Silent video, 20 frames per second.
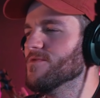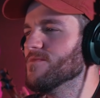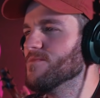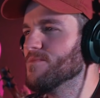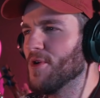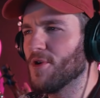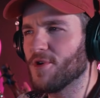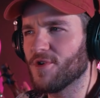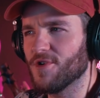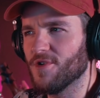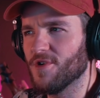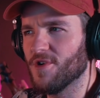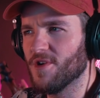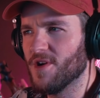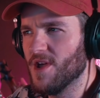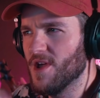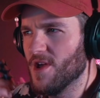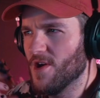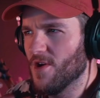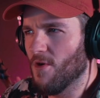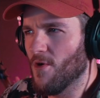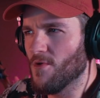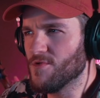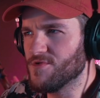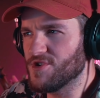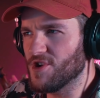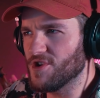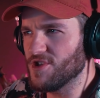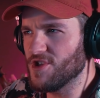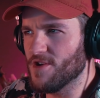Un poco
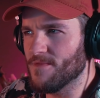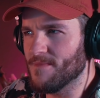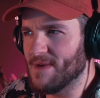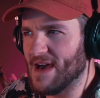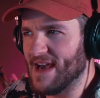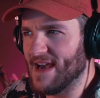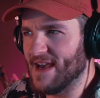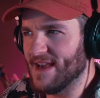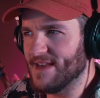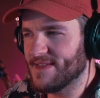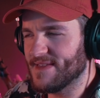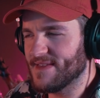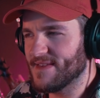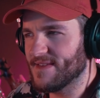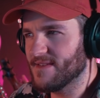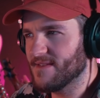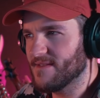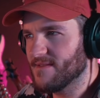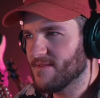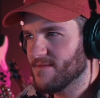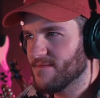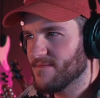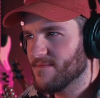un rollo más...